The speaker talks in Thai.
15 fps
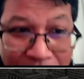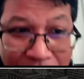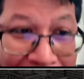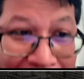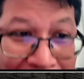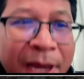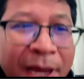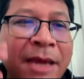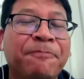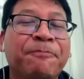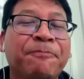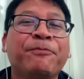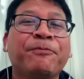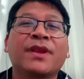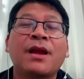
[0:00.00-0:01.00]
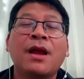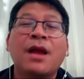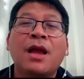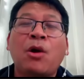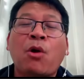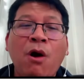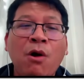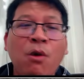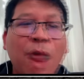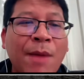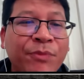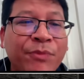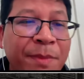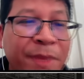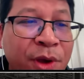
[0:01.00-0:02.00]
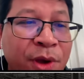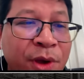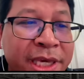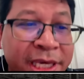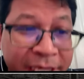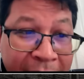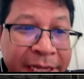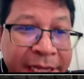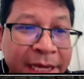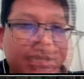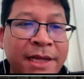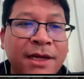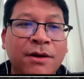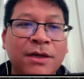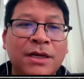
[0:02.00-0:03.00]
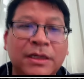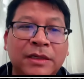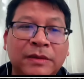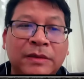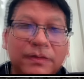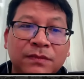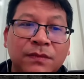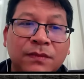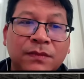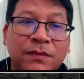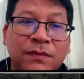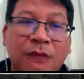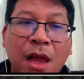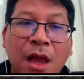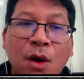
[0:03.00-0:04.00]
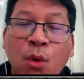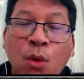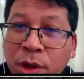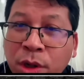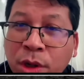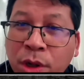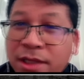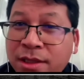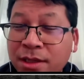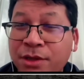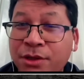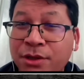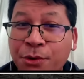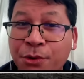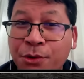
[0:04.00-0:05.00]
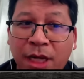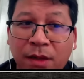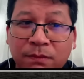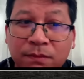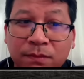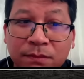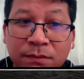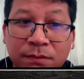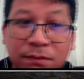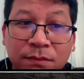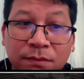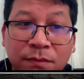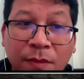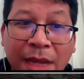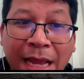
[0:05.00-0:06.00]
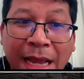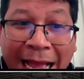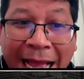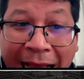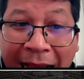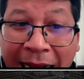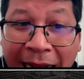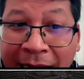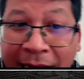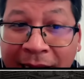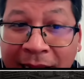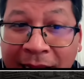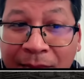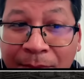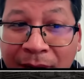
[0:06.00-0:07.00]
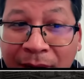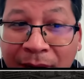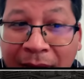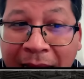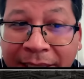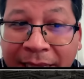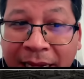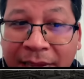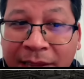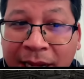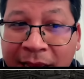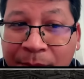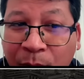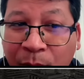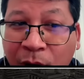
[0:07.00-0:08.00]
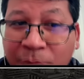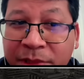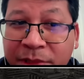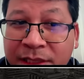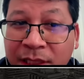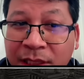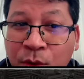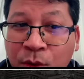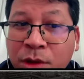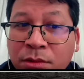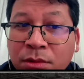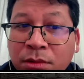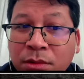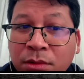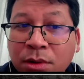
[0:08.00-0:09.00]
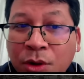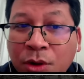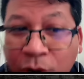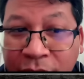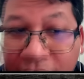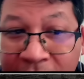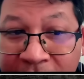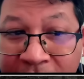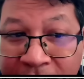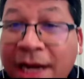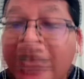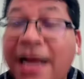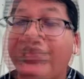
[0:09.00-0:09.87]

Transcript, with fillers: ไปข้อความที่พี่ต้อยเขียนอีกอันหนึ่งก็คือหุ้นที่ถืออยู่เนี่ยหากคณะกรรมการท่านใดพร้อมจะซื้อหุ้นก็ยินดีจะขาย